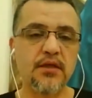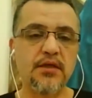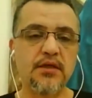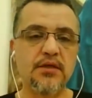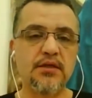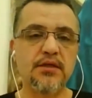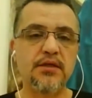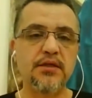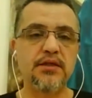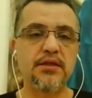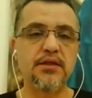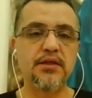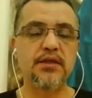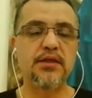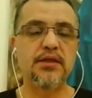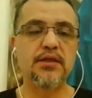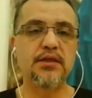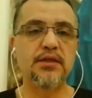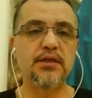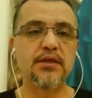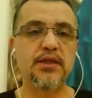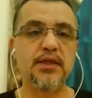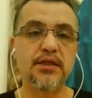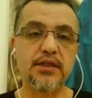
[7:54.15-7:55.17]
e,
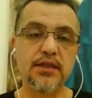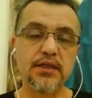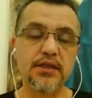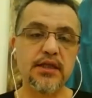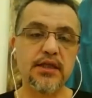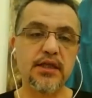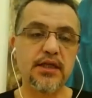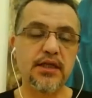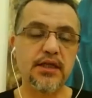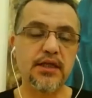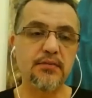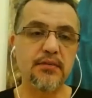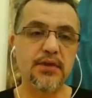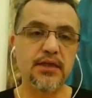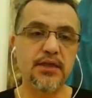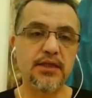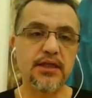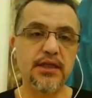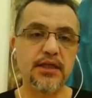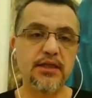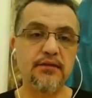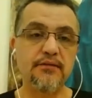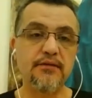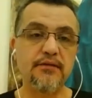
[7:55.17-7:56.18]
kadın
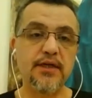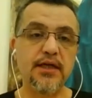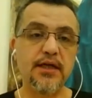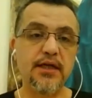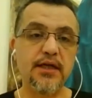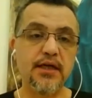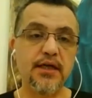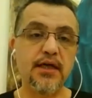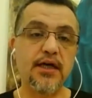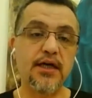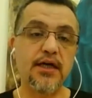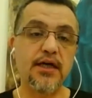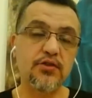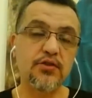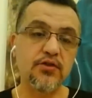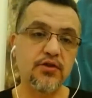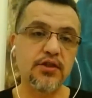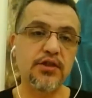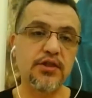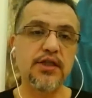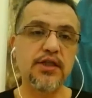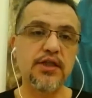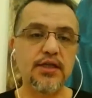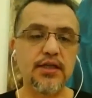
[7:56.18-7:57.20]
kahramanlara veya
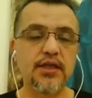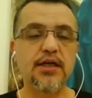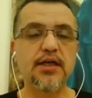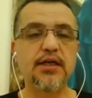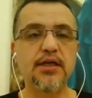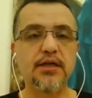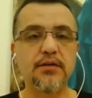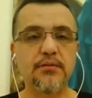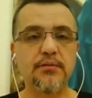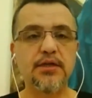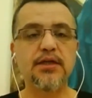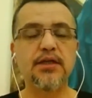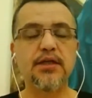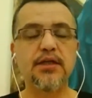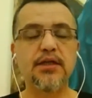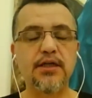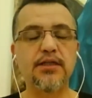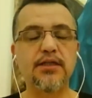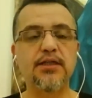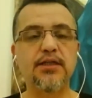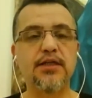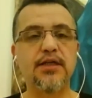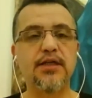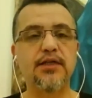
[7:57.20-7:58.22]
androjen
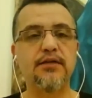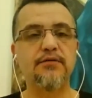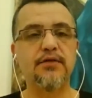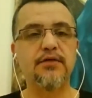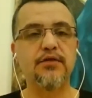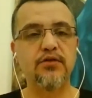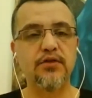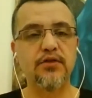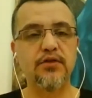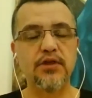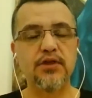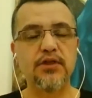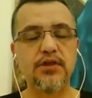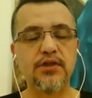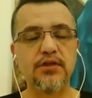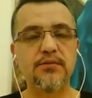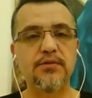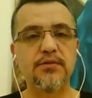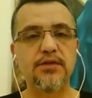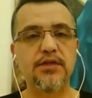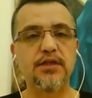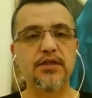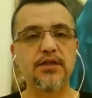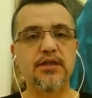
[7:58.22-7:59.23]
kahramanlara da yer veriyor
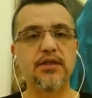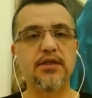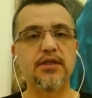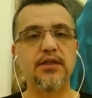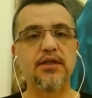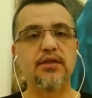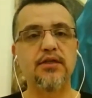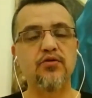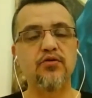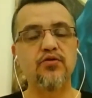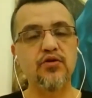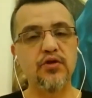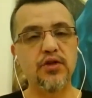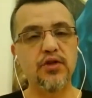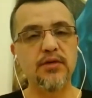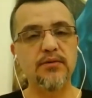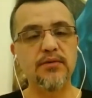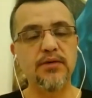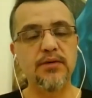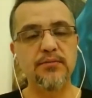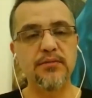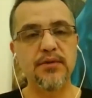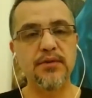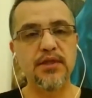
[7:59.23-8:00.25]
ilginç bir şekilde. O
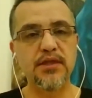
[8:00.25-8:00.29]
dönemde